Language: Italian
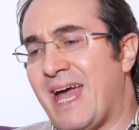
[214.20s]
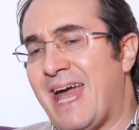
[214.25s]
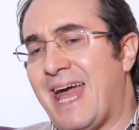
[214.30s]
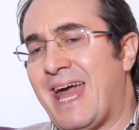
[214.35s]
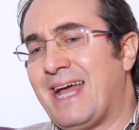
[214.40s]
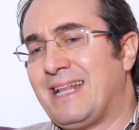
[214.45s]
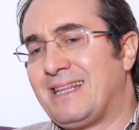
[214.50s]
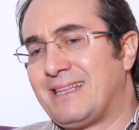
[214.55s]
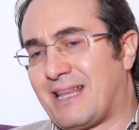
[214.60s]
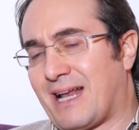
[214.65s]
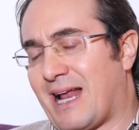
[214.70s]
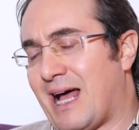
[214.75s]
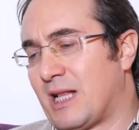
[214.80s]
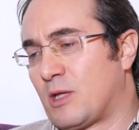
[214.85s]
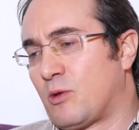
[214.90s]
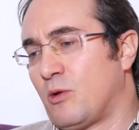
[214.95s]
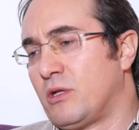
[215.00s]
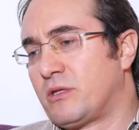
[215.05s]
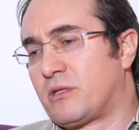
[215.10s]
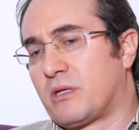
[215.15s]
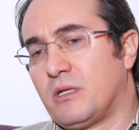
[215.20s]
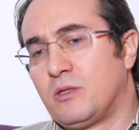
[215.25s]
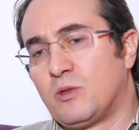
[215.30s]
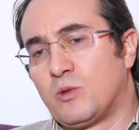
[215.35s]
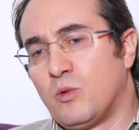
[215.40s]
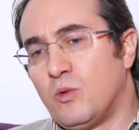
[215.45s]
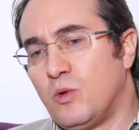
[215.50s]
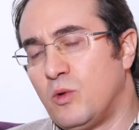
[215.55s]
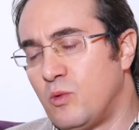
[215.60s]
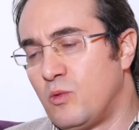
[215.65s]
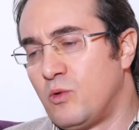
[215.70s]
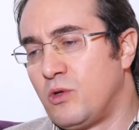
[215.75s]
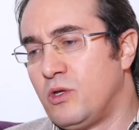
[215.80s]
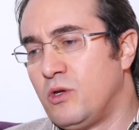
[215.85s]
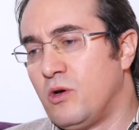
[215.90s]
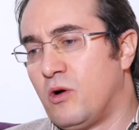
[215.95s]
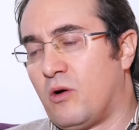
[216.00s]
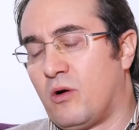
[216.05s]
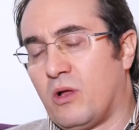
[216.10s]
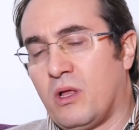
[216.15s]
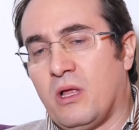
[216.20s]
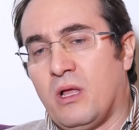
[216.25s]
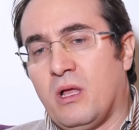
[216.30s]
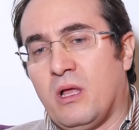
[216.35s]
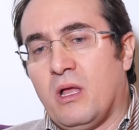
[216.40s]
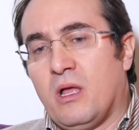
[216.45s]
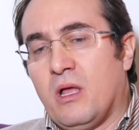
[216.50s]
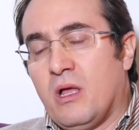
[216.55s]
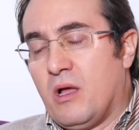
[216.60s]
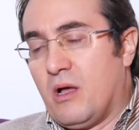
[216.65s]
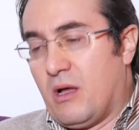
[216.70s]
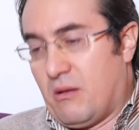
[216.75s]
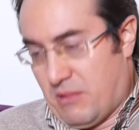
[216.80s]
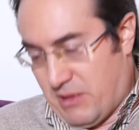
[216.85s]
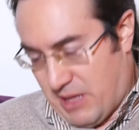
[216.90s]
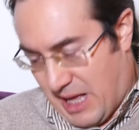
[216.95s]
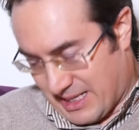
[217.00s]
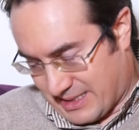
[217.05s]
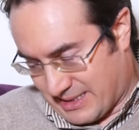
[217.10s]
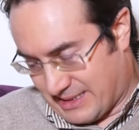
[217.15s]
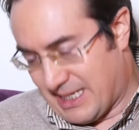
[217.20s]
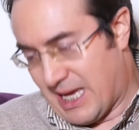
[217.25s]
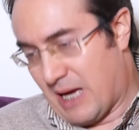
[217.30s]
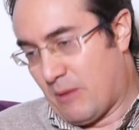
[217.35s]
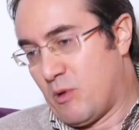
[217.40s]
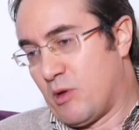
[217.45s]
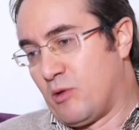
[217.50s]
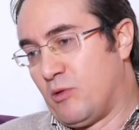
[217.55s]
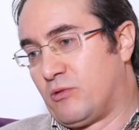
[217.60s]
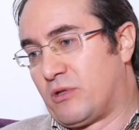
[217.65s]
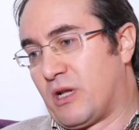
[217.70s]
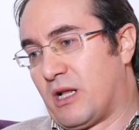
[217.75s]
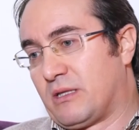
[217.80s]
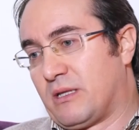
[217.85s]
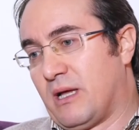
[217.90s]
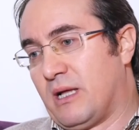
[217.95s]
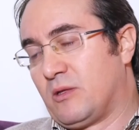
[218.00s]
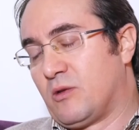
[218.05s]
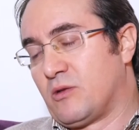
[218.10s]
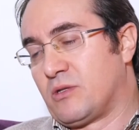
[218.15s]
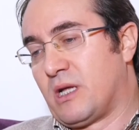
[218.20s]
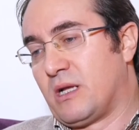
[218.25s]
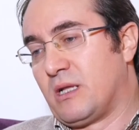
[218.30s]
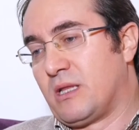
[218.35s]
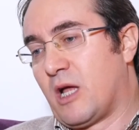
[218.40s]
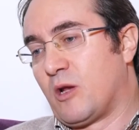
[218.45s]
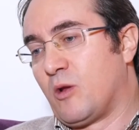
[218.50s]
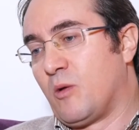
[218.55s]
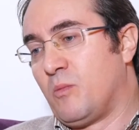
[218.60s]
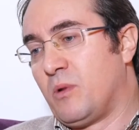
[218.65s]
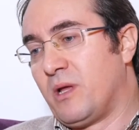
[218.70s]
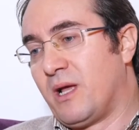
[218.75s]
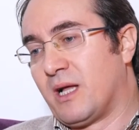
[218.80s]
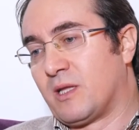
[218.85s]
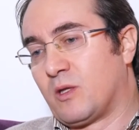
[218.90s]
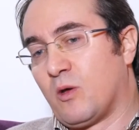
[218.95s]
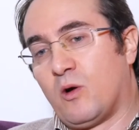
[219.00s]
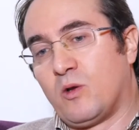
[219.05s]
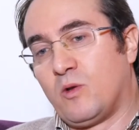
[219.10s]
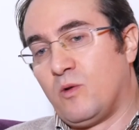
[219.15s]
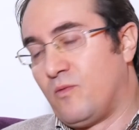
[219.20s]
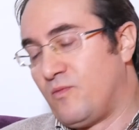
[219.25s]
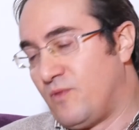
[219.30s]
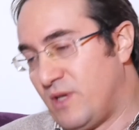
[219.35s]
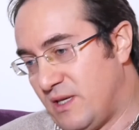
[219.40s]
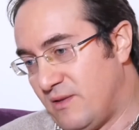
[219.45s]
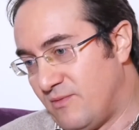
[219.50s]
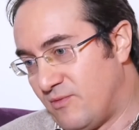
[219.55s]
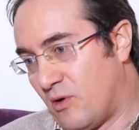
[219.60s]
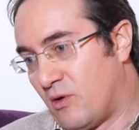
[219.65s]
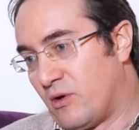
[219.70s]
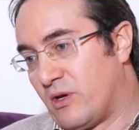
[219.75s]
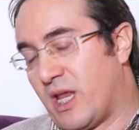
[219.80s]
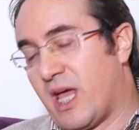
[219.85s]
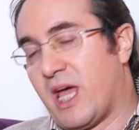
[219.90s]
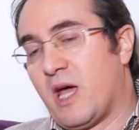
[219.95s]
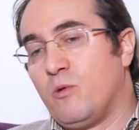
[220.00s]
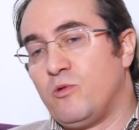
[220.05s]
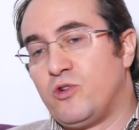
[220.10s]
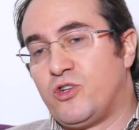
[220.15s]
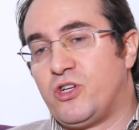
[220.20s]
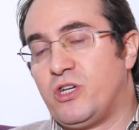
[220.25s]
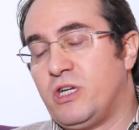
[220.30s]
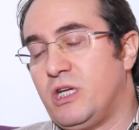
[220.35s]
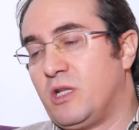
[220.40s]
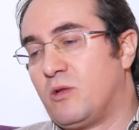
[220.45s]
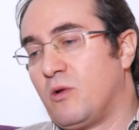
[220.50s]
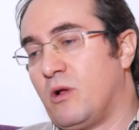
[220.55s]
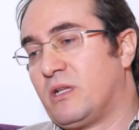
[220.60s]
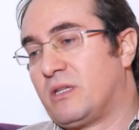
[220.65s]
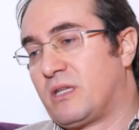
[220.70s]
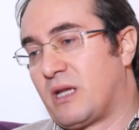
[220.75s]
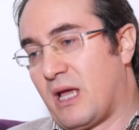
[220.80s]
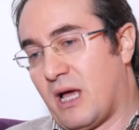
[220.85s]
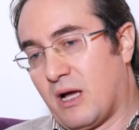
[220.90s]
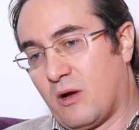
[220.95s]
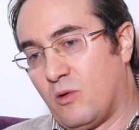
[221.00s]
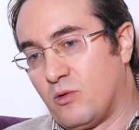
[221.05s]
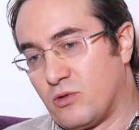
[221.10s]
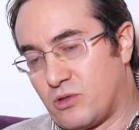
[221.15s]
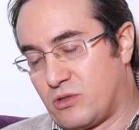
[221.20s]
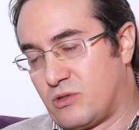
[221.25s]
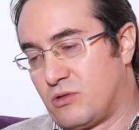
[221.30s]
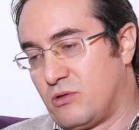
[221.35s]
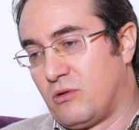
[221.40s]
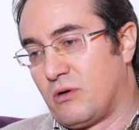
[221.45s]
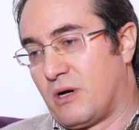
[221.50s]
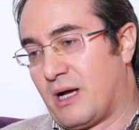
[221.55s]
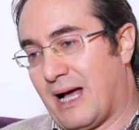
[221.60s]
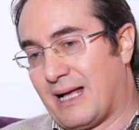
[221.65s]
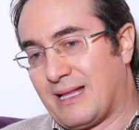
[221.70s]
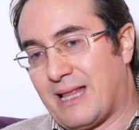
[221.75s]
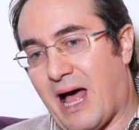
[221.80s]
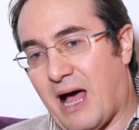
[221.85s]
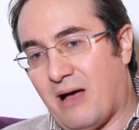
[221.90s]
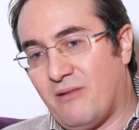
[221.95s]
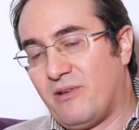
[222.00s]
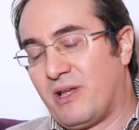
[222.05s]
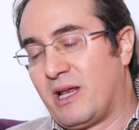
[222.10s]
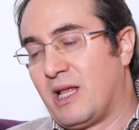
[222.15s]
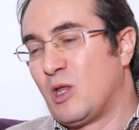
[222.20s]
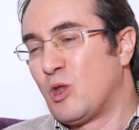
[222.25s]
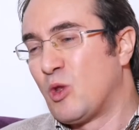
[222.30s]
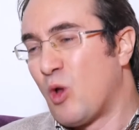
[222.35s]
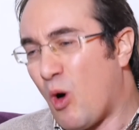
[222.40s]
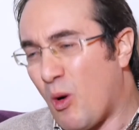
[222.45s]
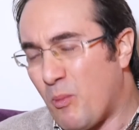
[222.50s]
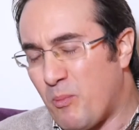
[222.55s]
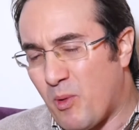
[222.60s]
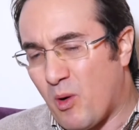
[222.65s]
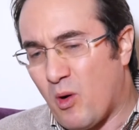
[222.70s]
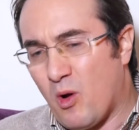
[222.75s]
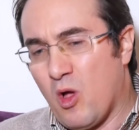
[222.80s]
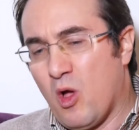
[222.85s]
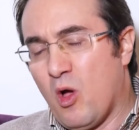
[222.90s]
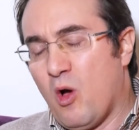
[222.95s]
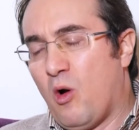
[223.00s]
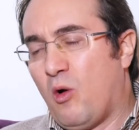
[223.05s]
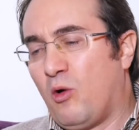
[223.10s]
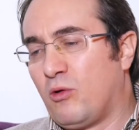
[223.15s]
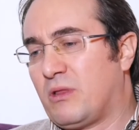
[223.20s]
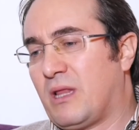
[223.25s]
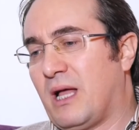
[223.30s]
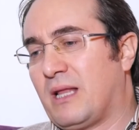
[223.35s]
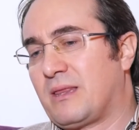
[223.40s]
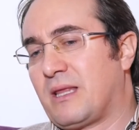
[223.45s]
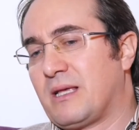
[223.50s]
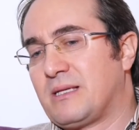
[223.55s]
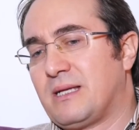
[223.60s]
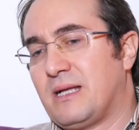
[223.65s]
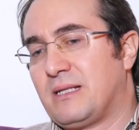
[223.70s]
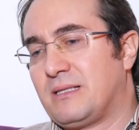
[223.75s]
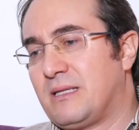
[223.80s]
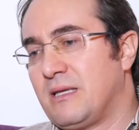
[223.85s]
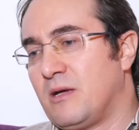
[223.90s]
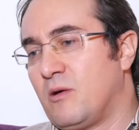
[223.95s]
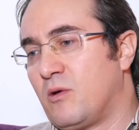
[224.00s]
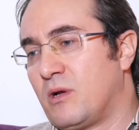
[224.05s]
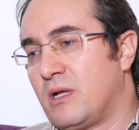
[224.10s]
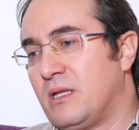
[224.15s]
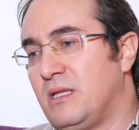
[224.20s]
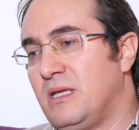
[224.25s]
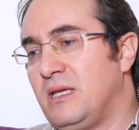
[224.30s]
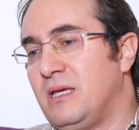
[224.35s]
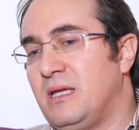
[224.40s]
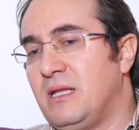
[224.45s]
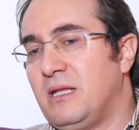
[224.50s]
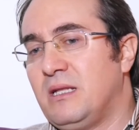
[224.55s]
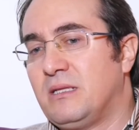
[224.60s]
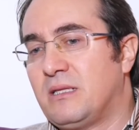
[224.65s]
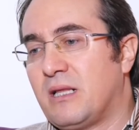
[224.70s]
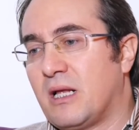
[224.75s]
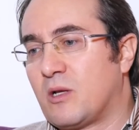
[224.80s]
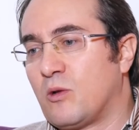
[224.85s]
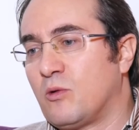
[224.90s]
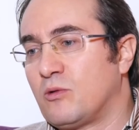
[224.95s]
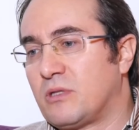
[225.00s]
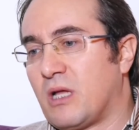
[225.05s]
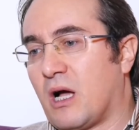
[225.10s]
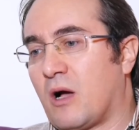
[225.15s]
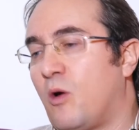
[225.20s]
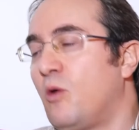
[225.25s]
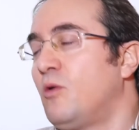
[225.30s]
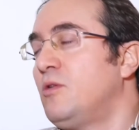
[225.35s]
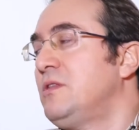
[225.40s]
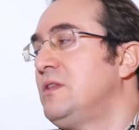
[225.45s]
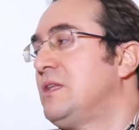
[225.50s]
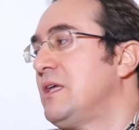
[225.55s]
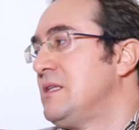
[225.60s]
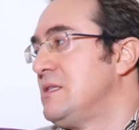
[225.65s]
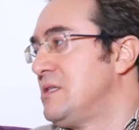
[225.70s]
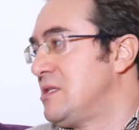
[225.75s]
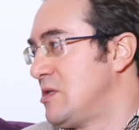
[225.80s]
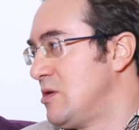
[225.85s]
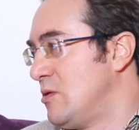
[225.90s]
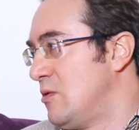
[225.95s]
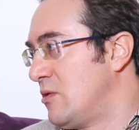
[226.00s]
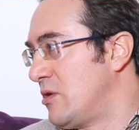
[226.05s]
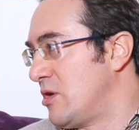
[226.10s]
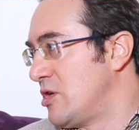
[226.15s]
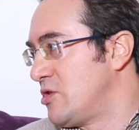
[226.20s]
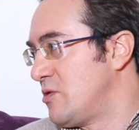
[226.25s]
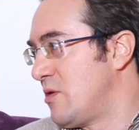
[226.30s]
è entrato il 31 luglio a seguito di un trattamento sanitario obbligatorio vivo, ne è uscito il 3 agosto cadavere dopo 87 ore di ininterrotta contenzione,